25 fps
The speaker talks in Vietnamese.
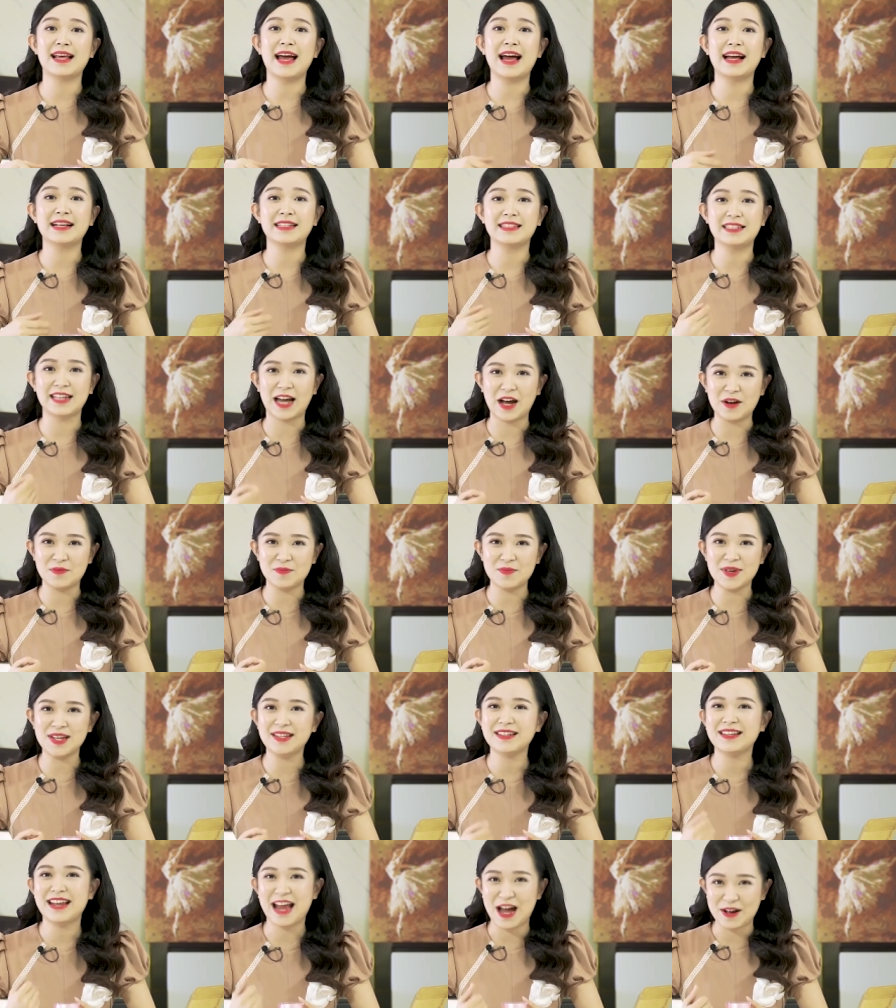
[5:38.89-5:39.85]
da
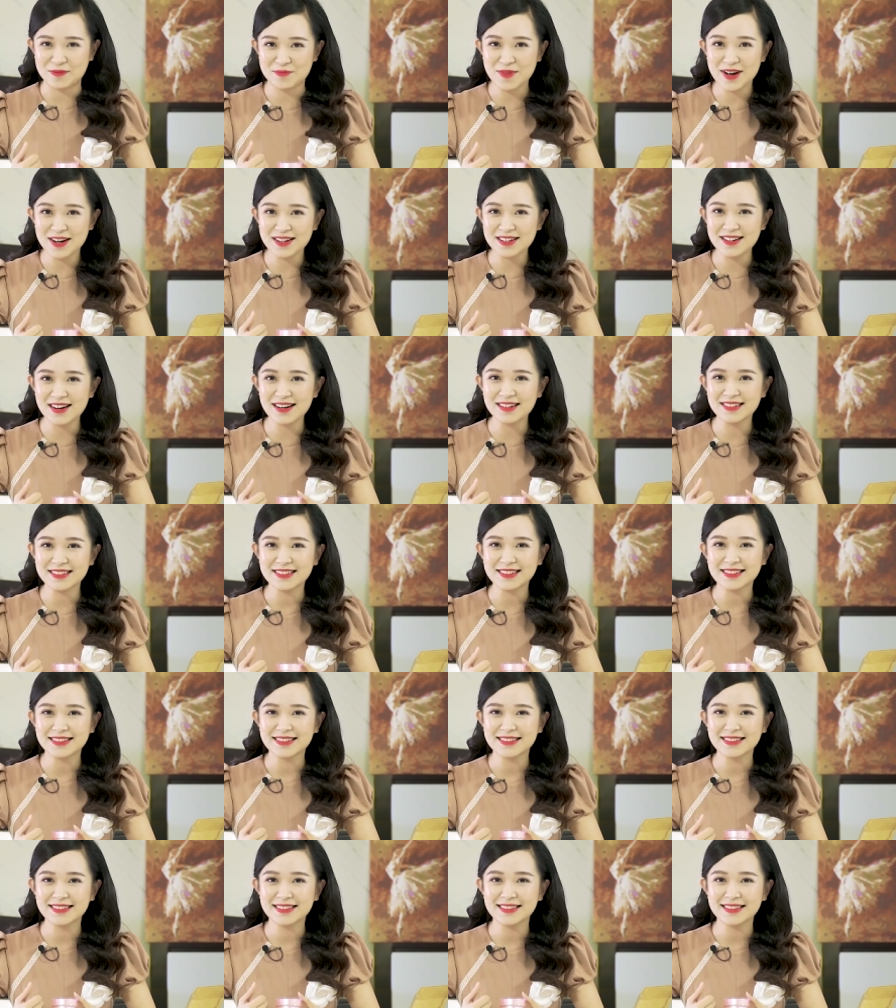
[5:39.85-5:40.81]
trắng mịn đáng mơ ước.